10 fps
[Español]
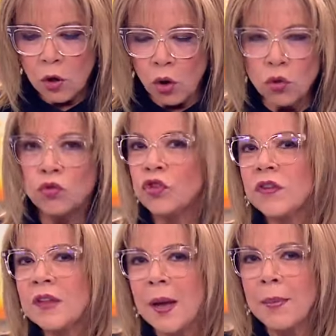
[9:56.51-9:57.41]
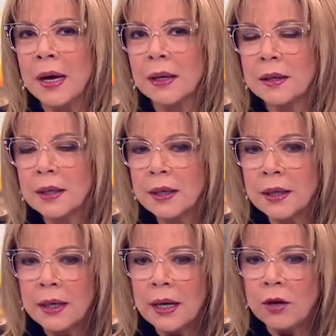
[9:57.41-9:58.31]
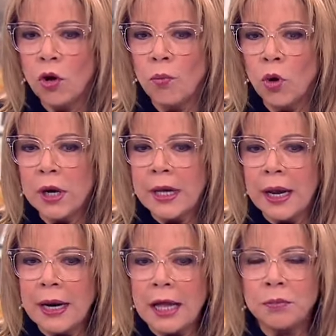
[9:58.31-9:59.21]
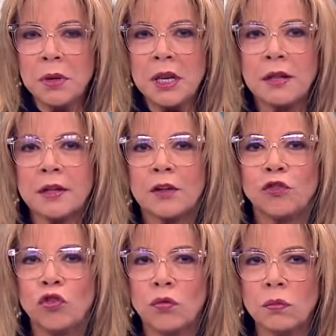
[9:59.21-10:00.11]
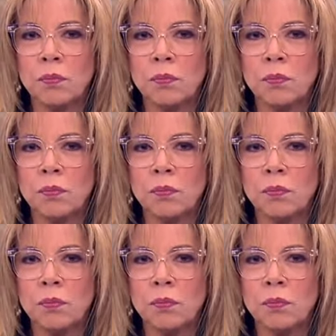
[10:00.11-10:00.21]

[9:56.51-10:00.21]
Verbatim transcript: con un sistema eh, como el que la administración